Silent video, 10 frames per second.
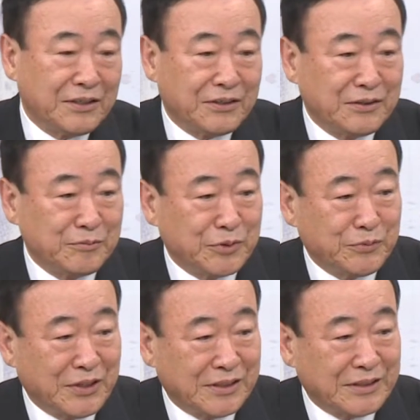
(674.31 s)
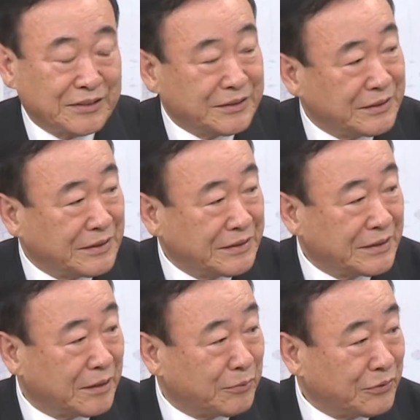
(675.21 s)
한 부분에 대해서
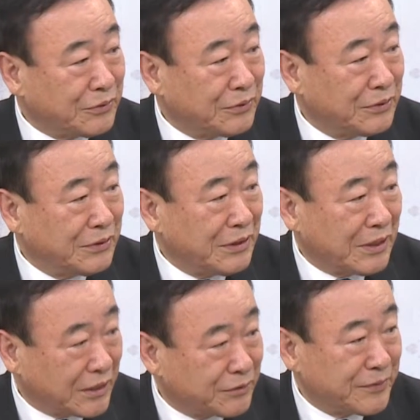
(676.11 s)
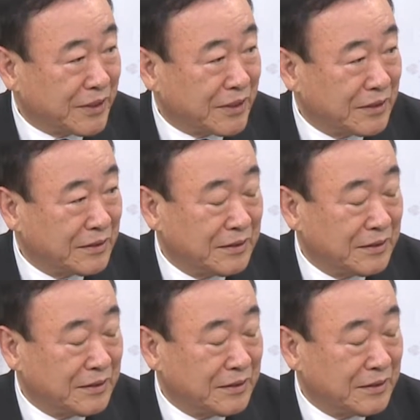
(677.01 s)
이제 앞으로 하겠습니다.